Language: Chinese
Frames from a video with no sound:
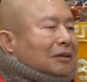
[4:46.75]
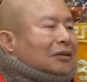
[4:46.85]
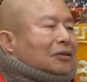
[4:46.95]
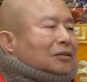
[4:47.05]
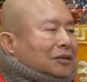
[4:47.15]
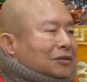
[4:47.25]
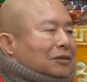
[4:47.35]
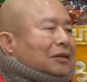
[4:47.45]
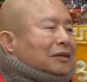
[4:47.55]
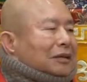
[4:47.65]
有真实
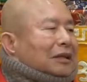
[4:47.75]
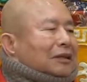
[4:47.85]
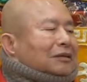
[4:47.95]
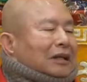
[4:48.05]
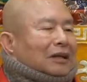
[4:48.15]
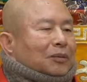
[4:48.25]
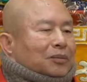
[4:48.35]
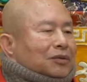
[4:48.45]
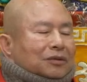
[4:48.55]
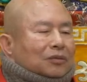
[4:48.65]
的力量在啊！
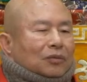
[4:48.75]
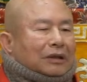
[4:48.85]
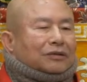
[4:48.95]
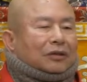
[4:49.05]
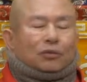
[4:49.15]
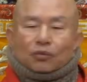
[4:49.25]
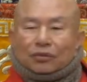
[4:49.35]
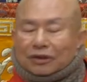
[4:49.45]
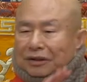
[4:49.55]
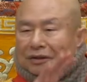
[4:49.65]
不是完全无
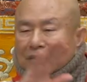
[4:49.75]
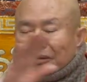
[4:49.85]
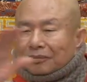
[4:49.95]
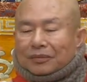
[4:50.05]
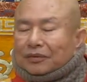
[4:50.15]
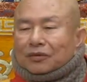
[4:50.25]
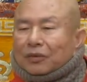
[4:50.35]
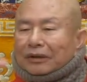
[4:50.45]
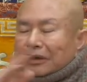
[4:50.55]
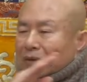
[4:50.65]
形的，不是
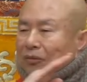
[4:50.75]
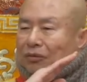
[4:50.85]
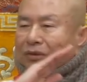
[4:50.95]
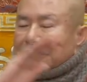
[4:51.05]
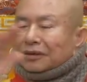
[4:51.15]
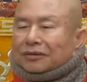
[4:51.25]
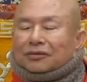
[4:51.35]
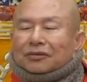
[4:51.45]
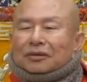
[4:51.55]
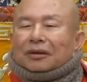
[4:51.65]
完全无形的
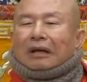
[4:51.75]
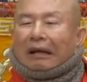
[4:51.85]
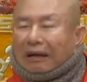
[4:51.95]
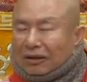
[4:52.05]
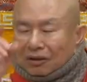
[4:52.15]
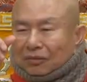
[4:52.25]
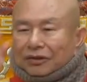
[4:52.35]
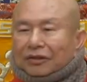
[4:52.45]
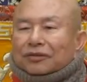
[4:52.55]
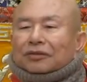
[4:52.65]
去的，有
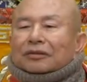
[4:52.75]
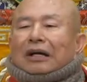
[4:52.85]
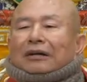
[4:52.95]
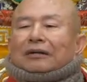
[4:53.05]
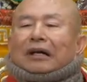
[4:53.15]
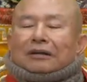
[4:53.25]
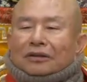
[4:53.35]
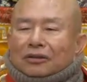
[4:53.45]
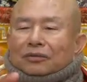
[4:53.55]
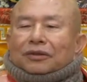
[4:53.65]
真实感，让
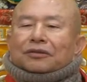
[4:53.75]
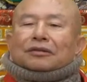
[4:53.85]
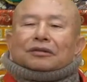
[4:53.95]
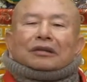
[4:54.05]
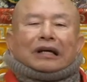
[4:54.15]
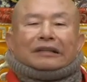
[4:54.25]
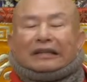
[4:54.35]
你有真实感。